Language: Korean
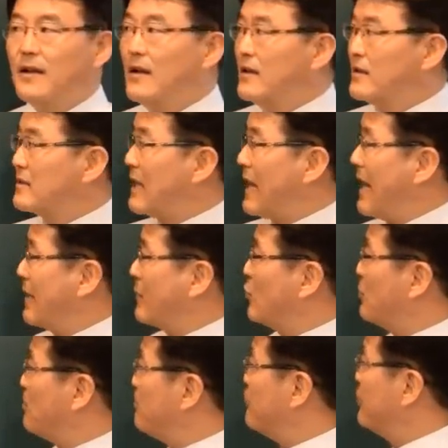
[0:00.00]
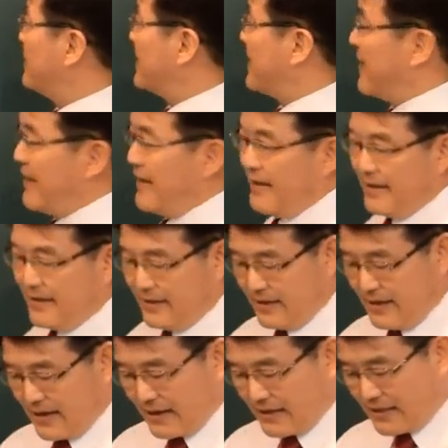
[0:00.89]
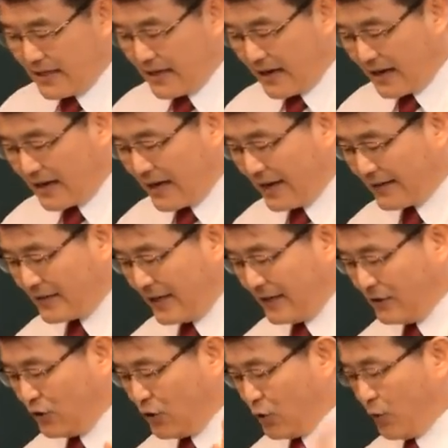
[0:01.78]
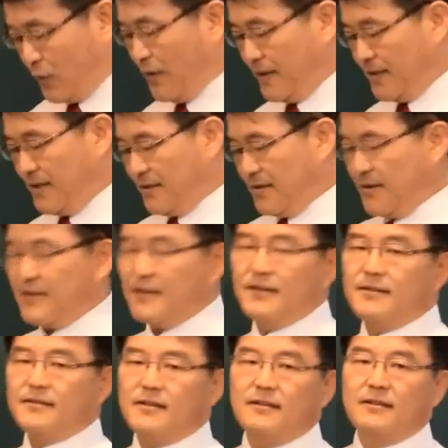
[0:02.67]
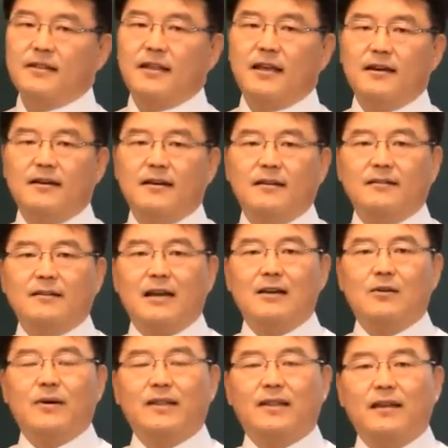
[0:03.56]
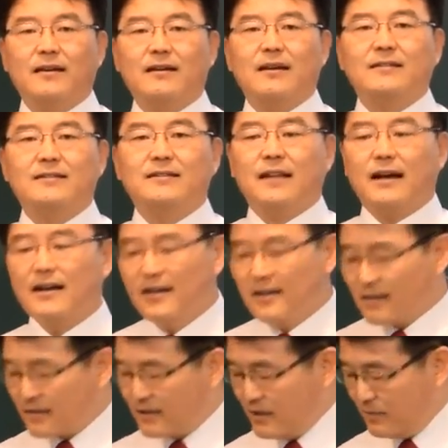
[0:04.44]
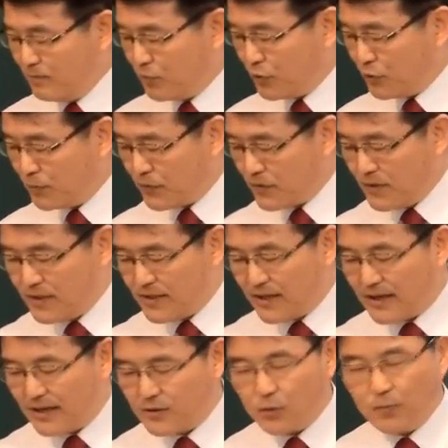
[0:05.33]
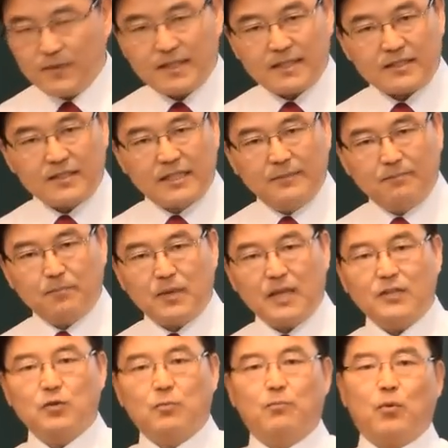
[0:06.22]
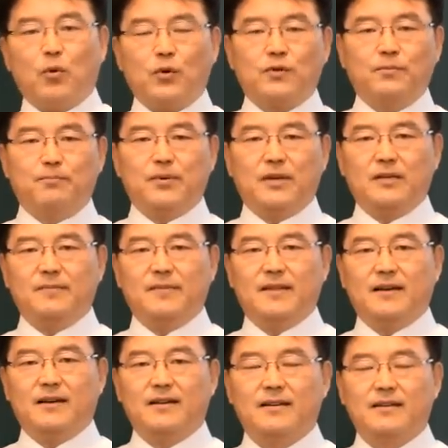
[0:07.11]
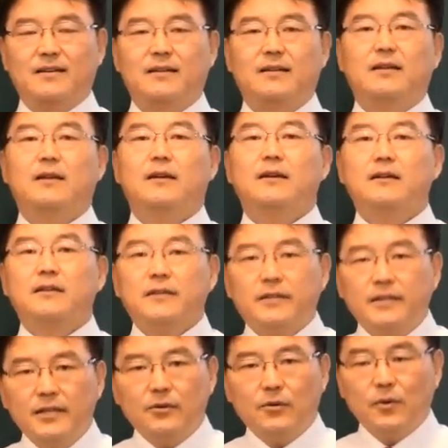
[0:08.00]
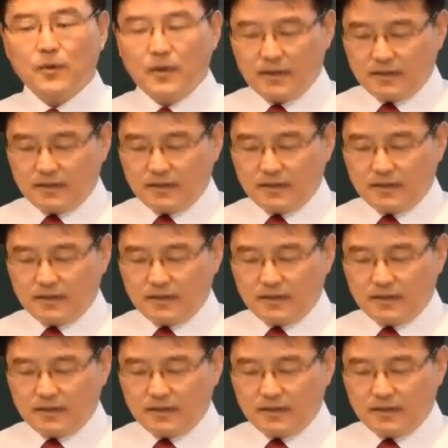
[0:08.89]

사주 풀 때 제가 가장 중요시 여는 것은 태어난 달과 태어난 시다. 그 부분을 제가 좀 깊게 좀 보는 편입니다. 그리고